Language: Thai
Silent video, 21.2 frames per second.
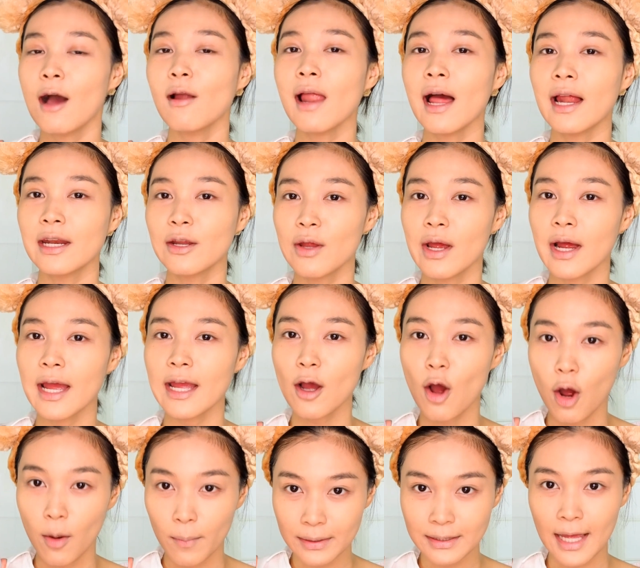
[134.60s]
เอาล่ะเดี๋ยวยังไง
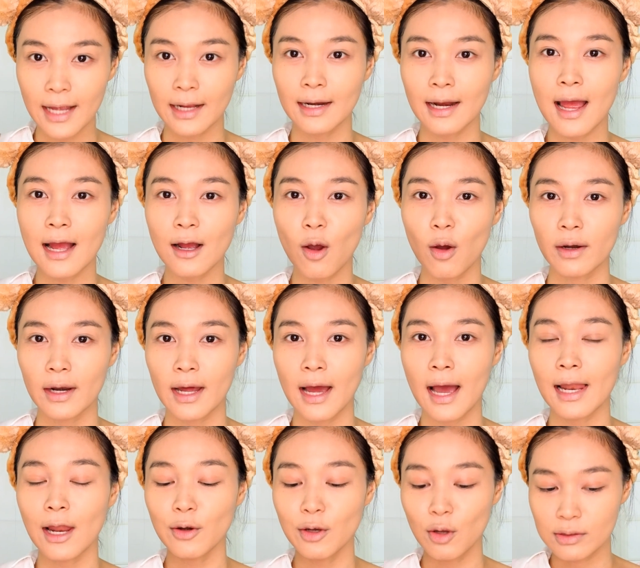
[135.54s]
ขอไปแต่งหน้าก่อนนะ
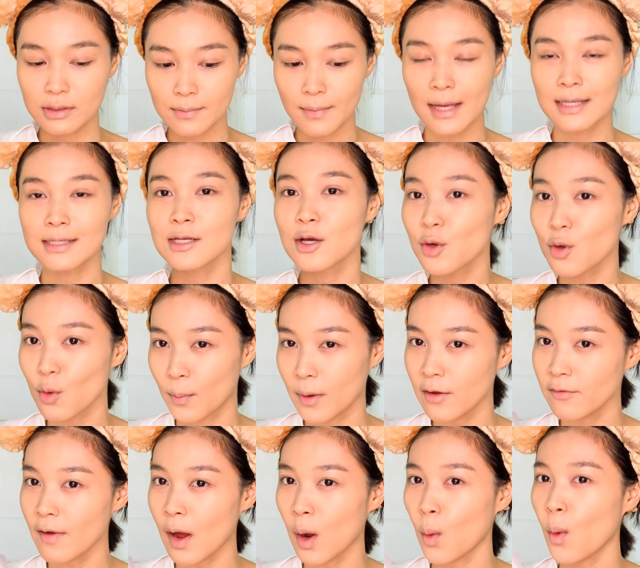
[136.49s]
คะ แล้วเดี๋ยวจะมาสรุป
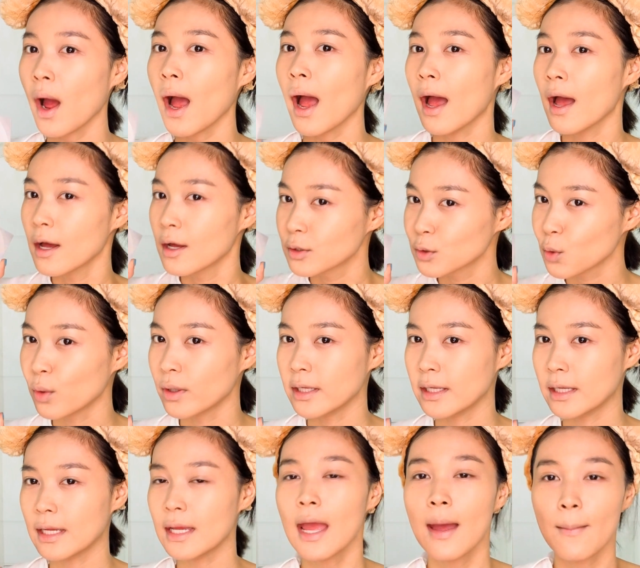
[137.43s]
ให้ฟังว่าตัว
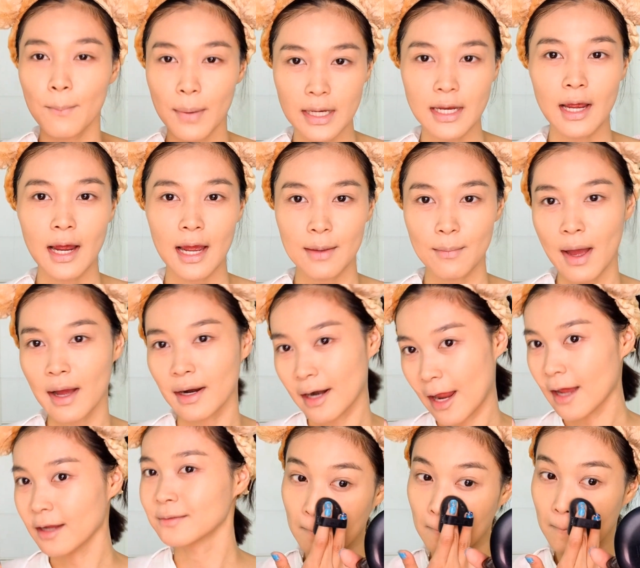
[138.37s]
นี้เป็นยังไงบ้าง
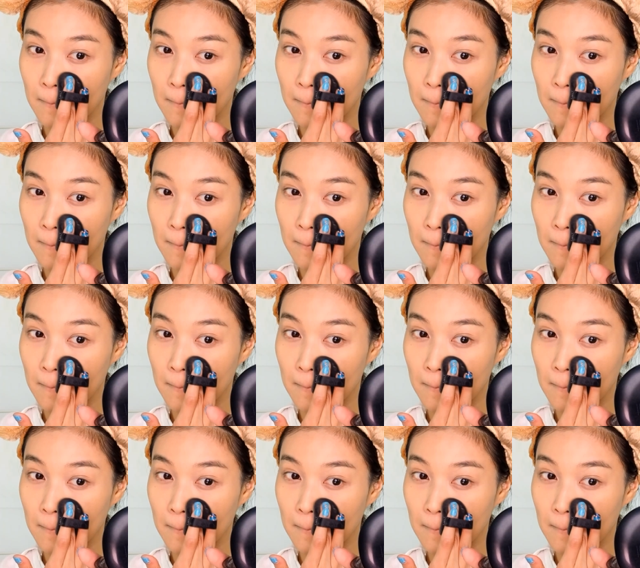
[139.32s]
นะ